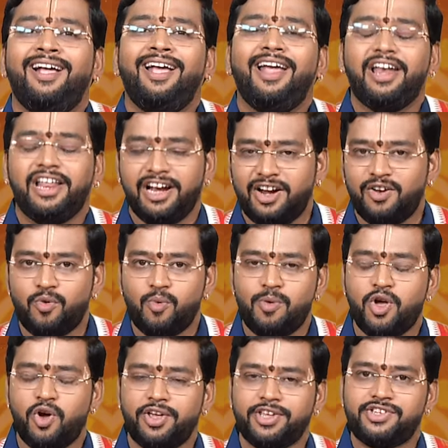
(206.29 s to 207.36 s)
இன்றைய நாள்
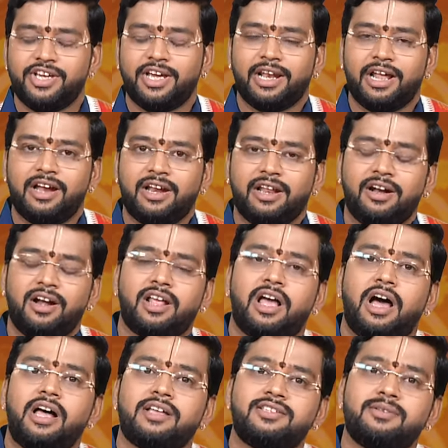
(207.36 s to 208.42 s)
உபயோகிச்சிங்கன்னா இன்றைய நாள்
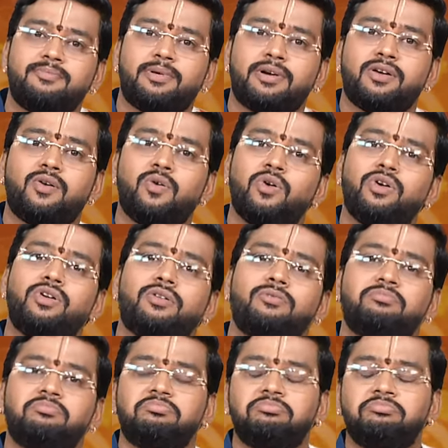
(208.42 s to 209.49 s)
காசு பணம் கொட்டும்
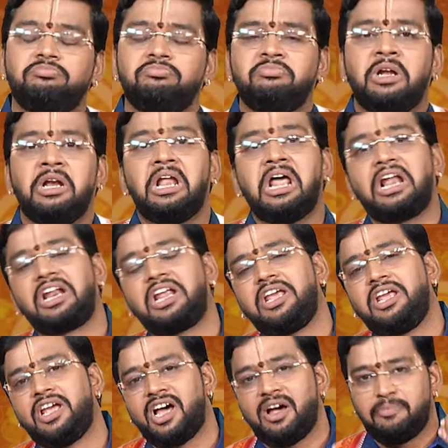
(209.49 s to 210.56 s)

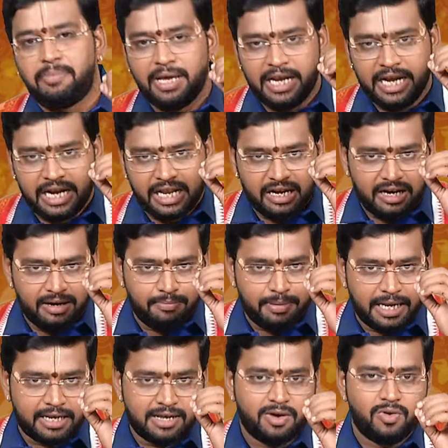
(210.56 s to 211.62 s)
நிறையா பேர் இன்றைய நாள்
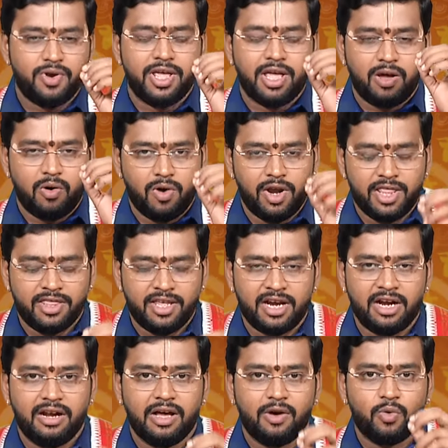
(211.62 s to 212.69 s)
பிறக்கக்கூடிய
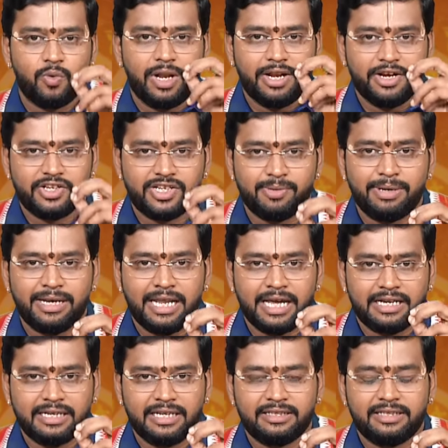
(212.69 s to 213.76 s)
குழந்தைகள் ஒருவேளை ரிஷப
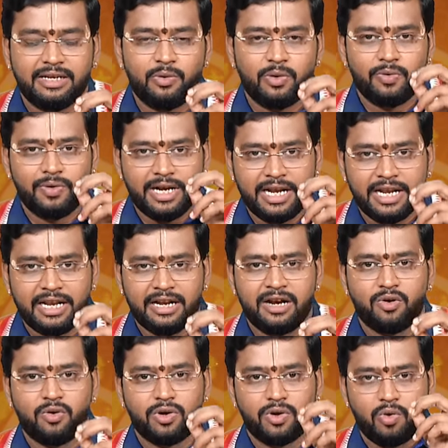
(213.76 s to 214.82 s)
லக்னத்தில் ஒருவேளை இன்றைய
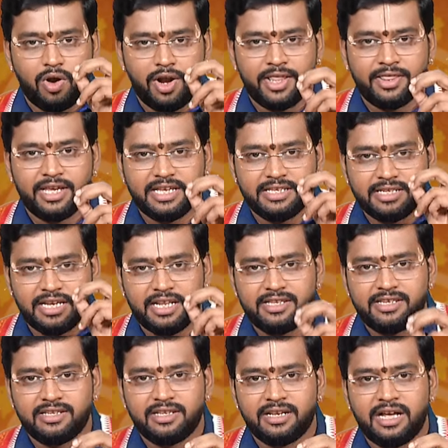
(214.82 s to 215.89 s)
நாள் ஒரு குழந்தை
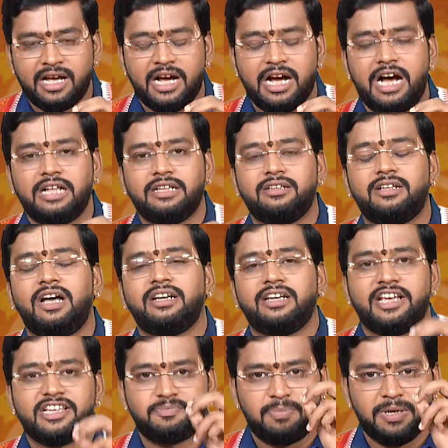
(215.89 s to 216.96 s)
ஜெனிச்சதுன்னா அதுதான்
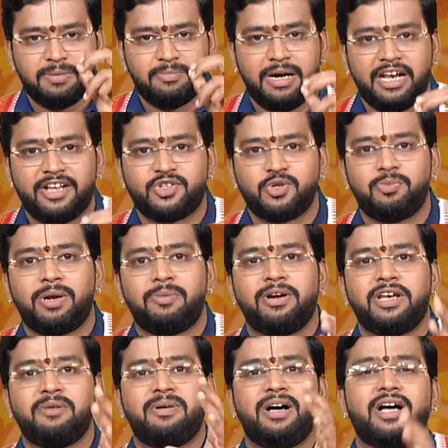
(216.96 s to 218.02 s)
எஸ்பி
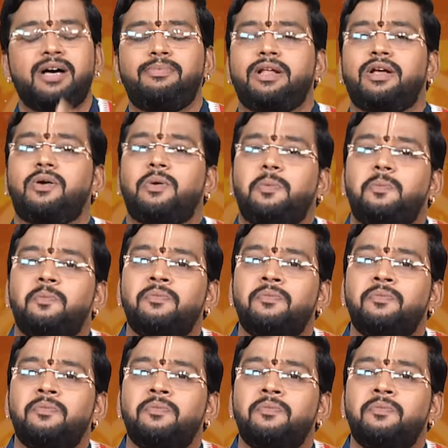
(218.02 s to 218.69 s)
பாலசுப்ரமணியமாக பிறக்கும்